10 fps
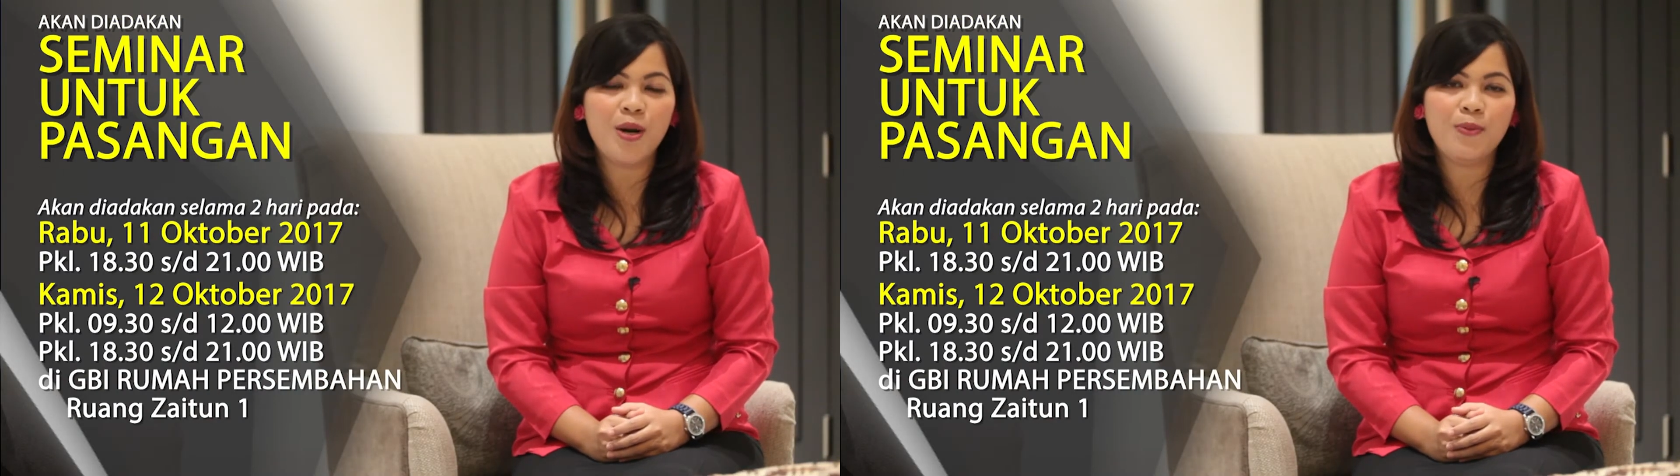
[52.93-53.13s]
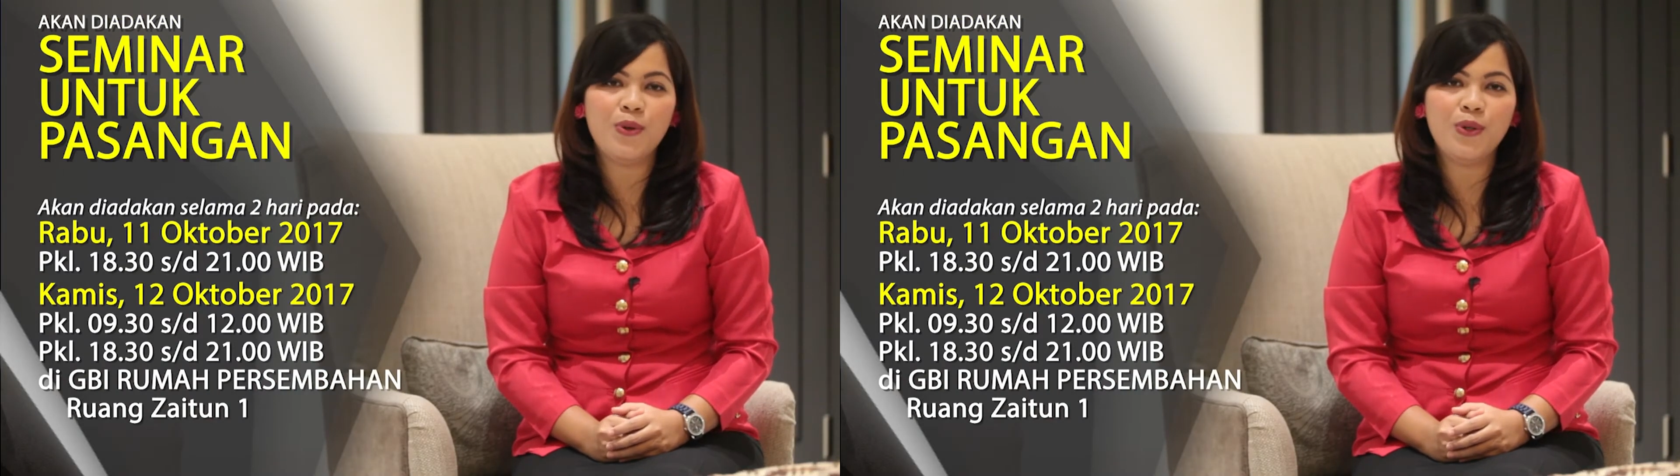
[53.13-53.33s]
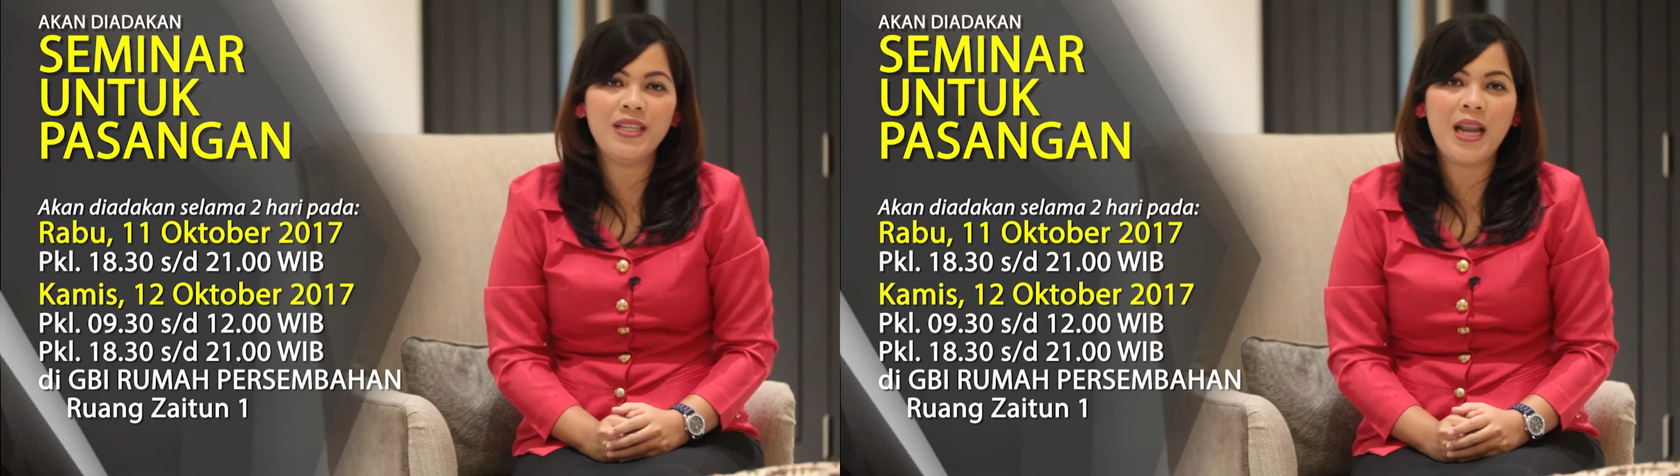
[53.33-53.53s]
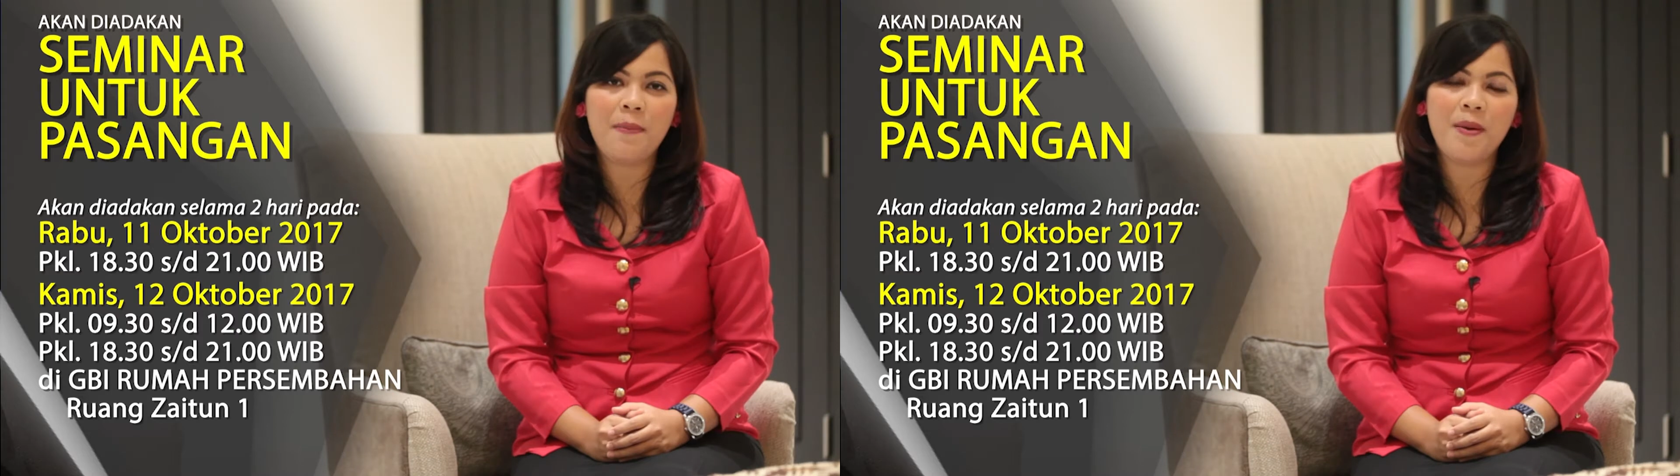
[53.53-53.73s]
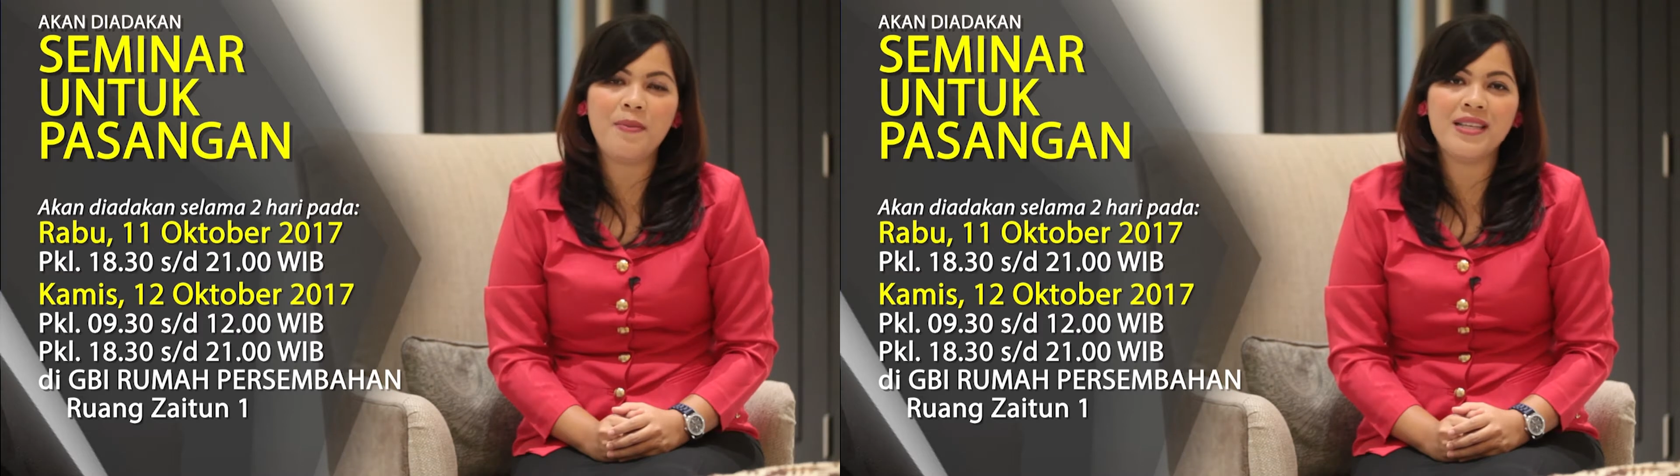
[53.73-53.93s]
pukul
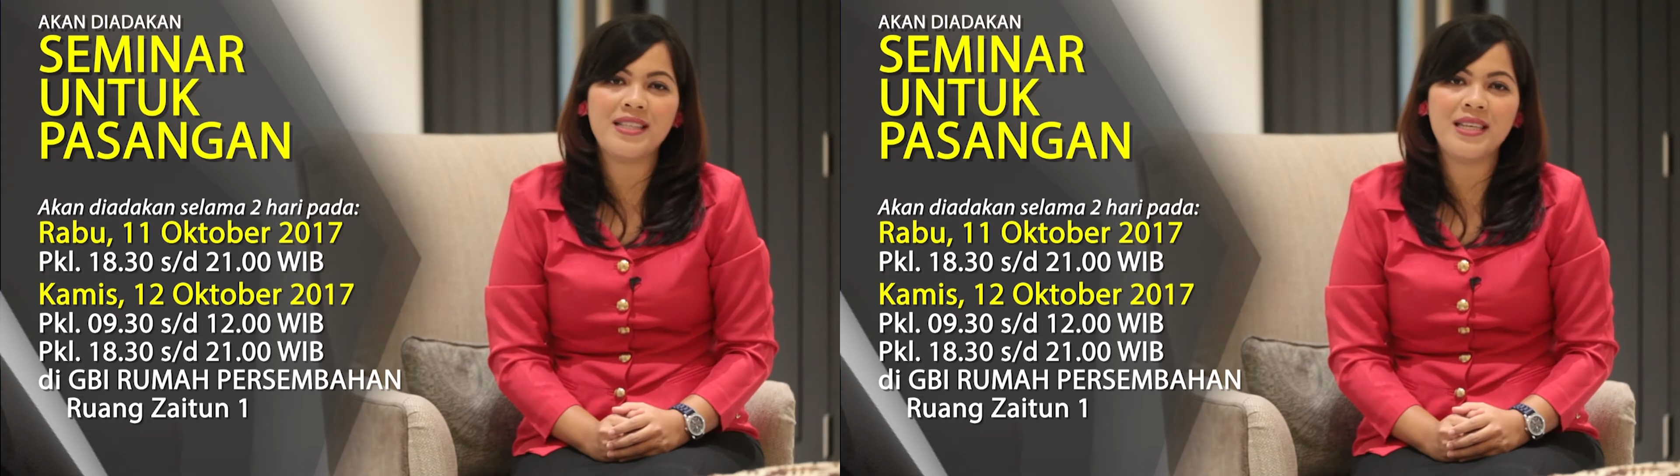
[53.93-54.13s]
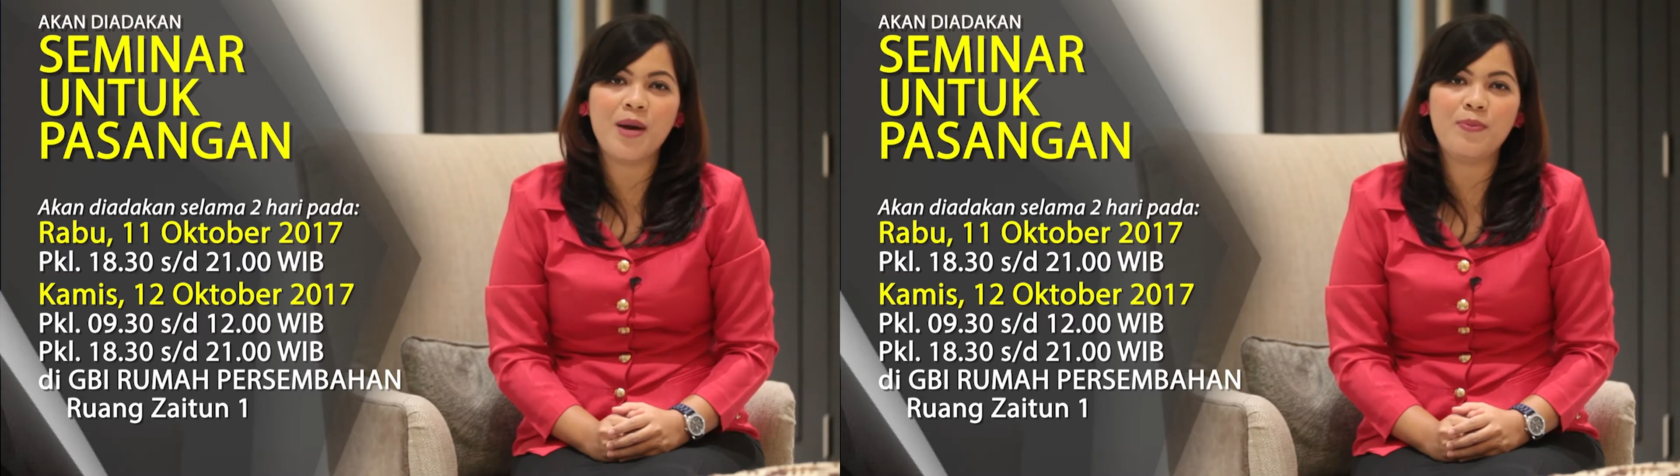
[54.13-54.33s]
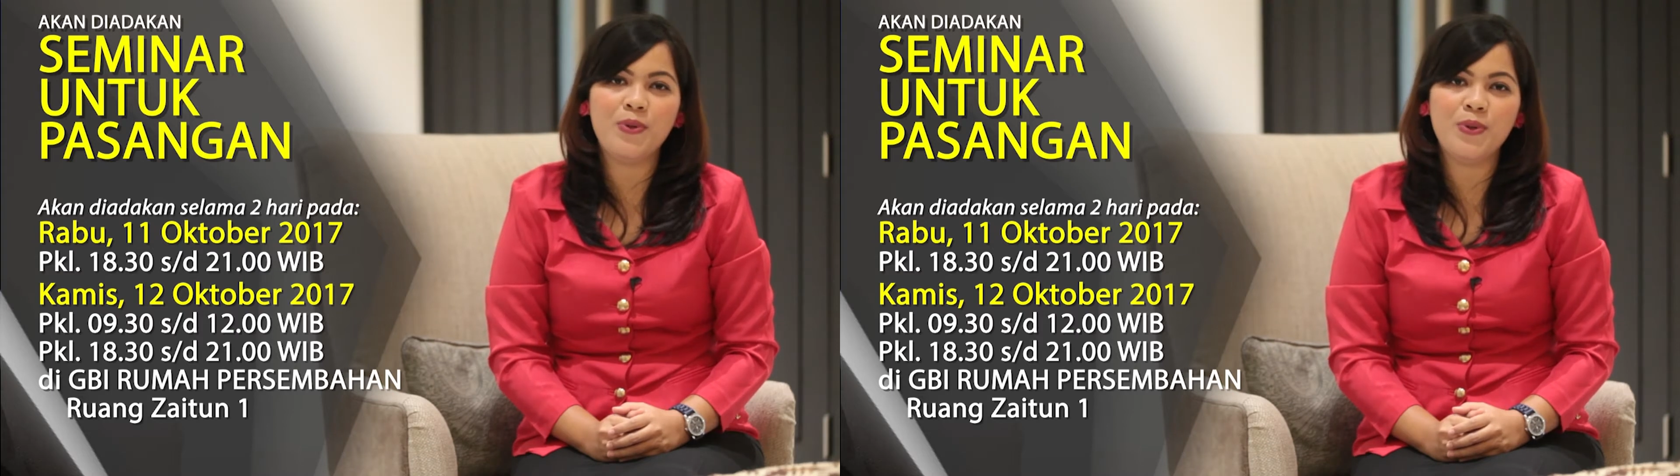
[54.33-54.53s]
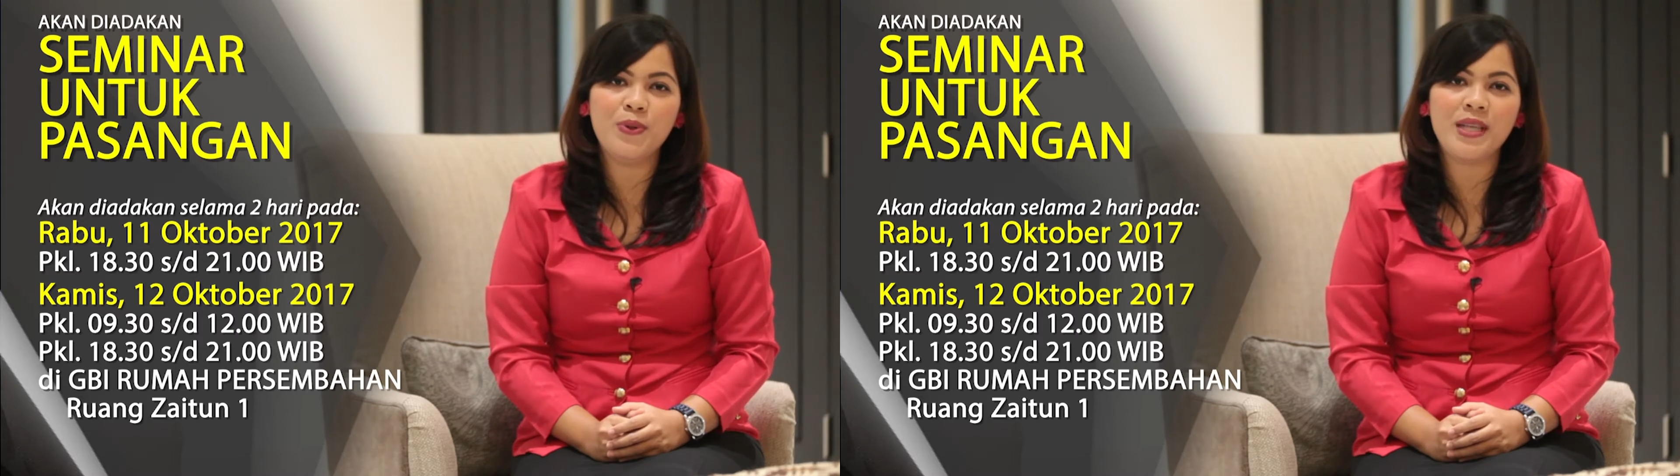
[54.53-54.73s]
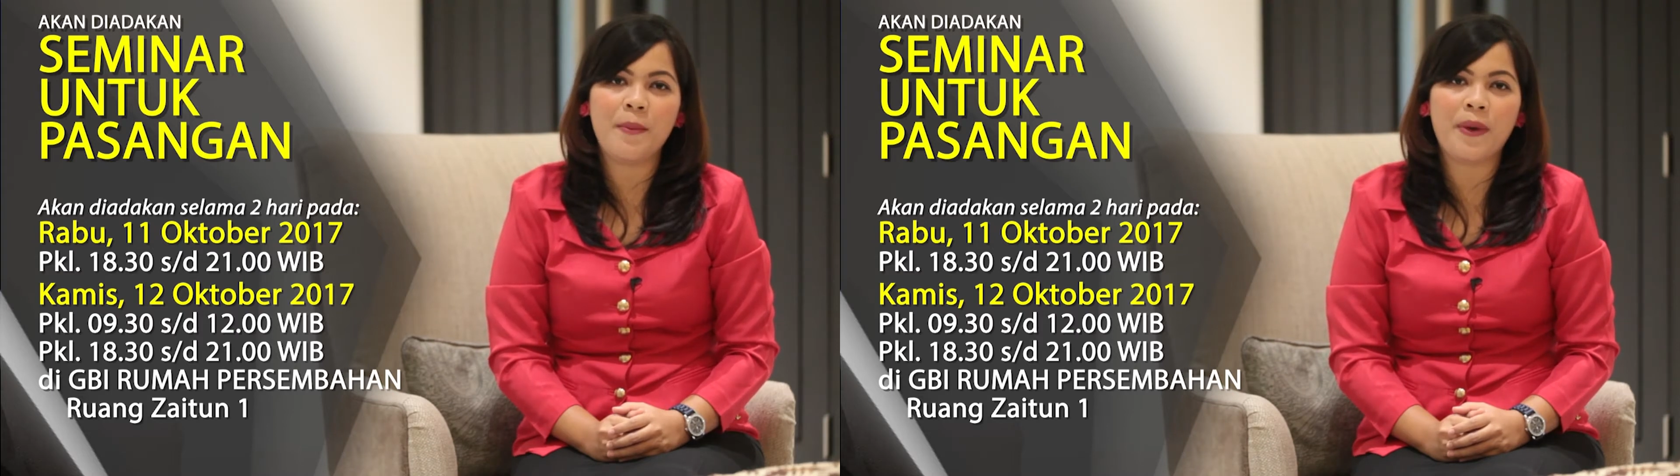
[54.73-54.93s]
18.30
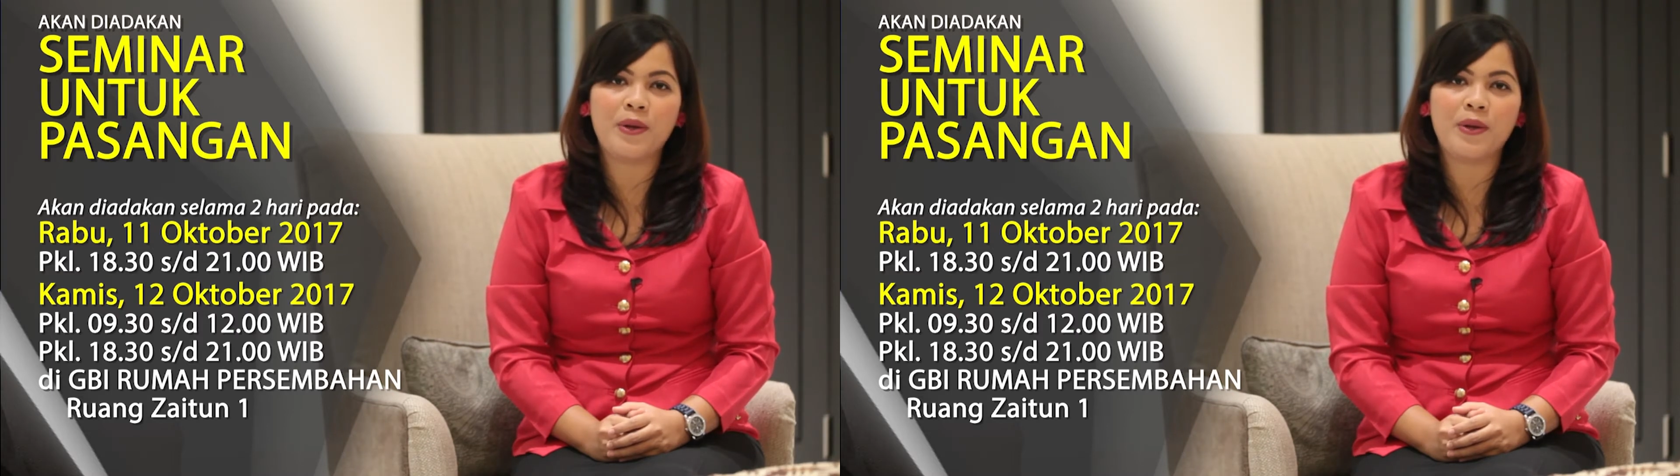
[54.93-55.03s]
sampai